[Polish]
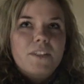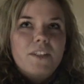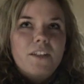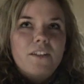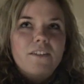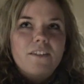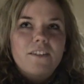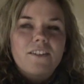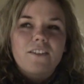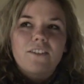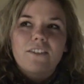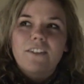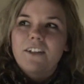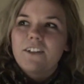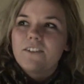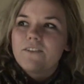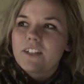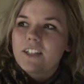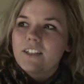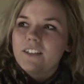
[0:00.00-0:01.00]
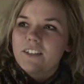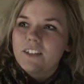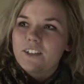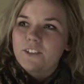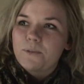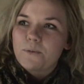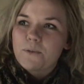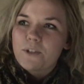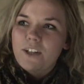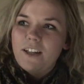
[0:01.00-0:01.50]
Co jest istotnego w
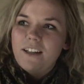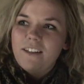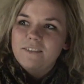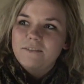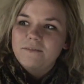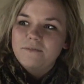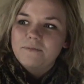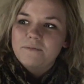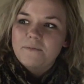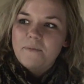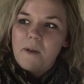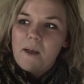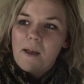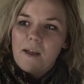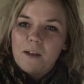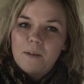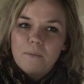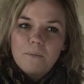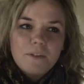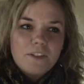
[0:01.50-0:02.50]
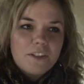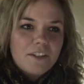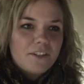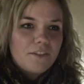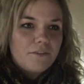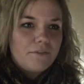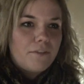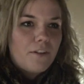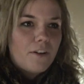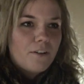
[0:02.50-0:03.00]
architekturze? Myślę,
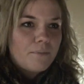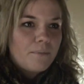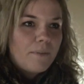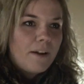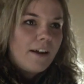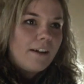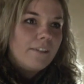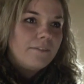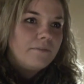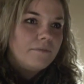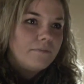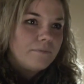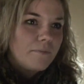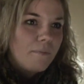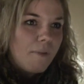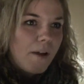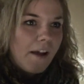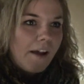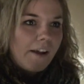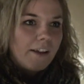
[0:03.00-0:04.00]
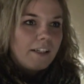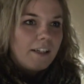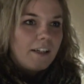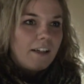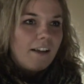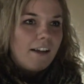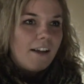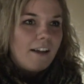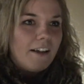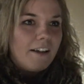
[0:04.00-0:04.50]
że forma
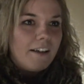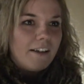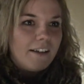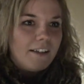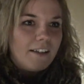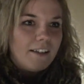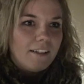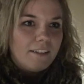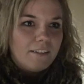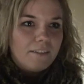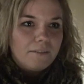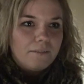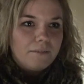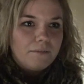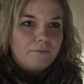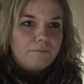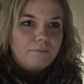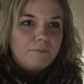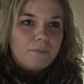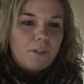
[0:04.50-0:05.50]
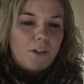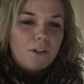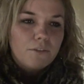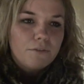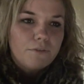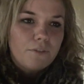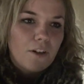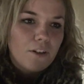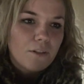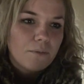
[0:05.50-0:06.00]
e,
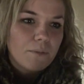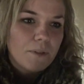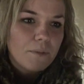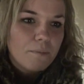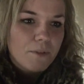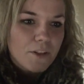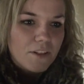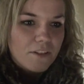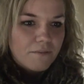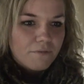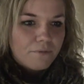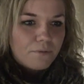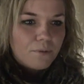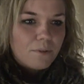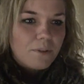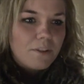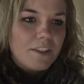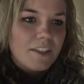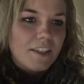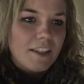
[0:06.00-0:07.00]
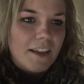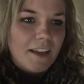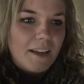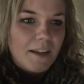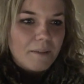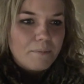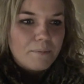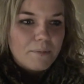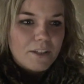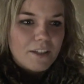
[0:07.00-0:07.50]
od formy przez
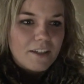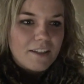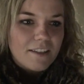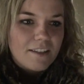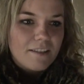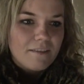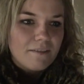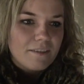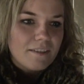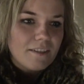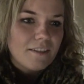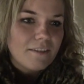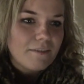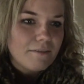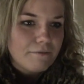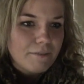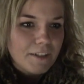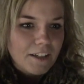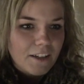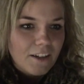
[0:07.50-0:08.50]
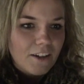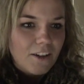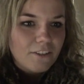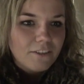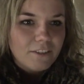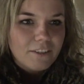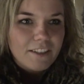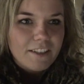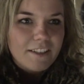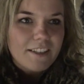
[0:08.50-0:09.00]
funkcję, przez y,
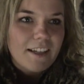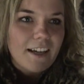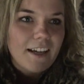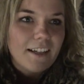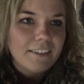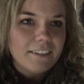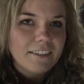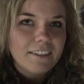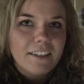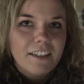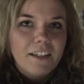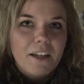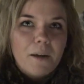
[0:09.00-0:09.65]
wygląd, design,